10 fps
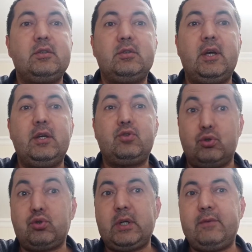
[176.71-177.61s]
e,
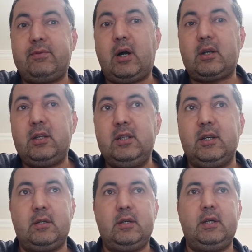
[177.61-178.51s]
çocukken
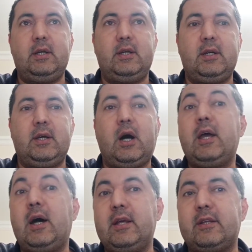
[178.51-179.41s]
farklı e,
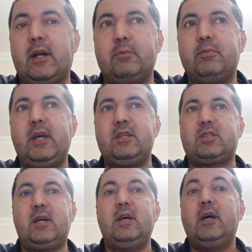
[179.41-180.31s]
hayal ederdim. Ne
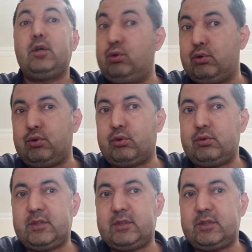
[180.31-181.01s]
işte kültür,